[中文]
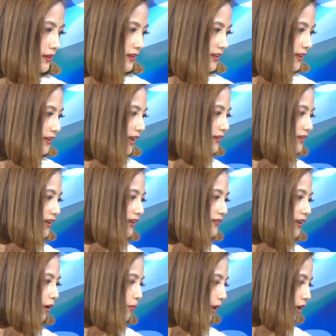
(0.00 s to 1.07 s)
先让
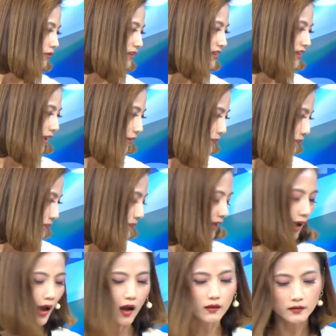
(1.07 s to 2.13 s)
电脑跑一下。
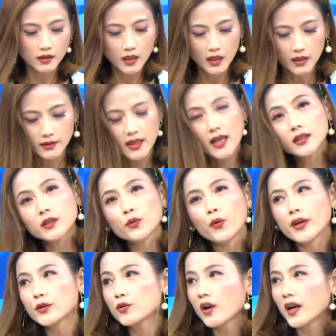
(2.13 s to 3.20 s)
好，那
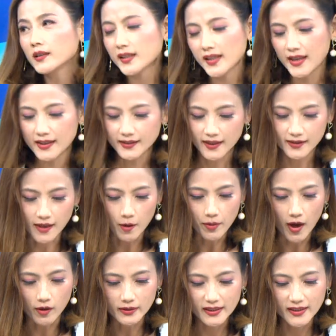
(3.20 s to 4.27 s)
伟创先让电脑
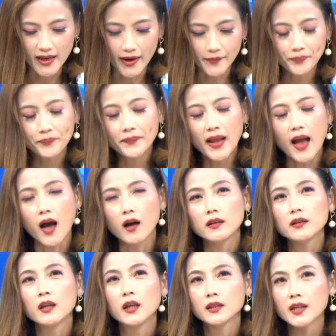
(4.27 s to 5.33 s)
跑一下。
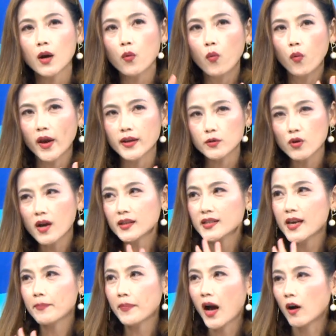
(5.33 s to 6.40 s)
好，那伟创
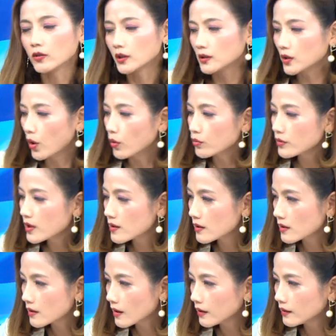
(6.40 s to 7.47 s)
在跑的同
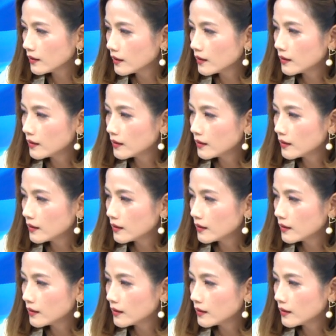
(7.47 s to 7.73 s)
时呢，